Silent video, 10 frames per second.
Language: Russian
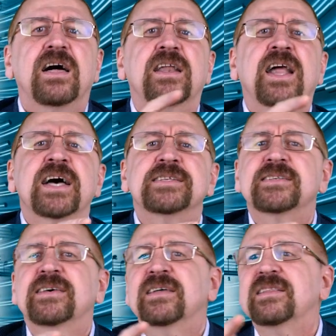
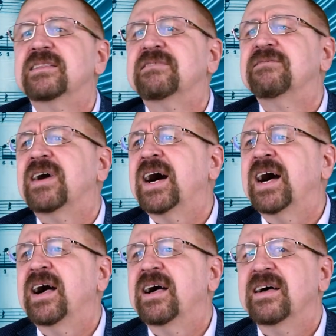Раз,
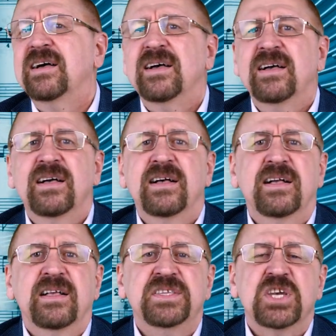два.
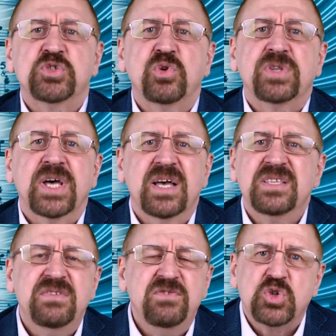Я что-то
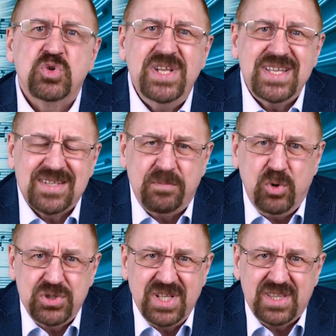не вижу леса
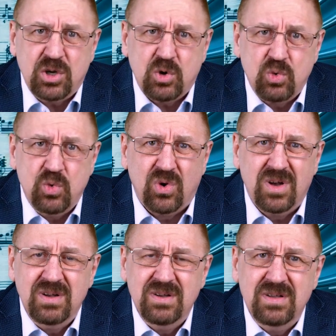поднятых
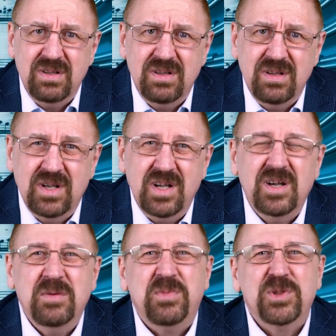рук.
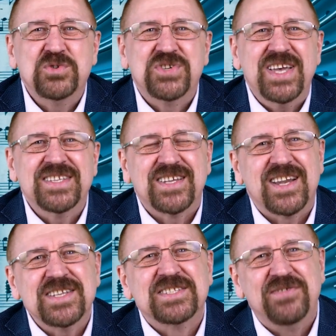
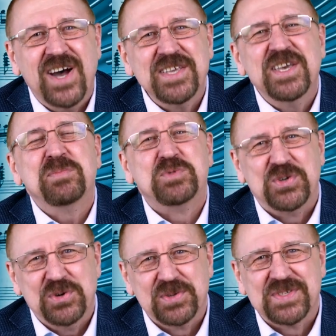Получается, раз-два и
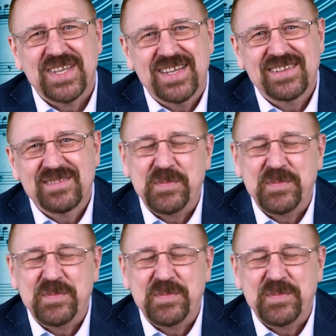обчелся.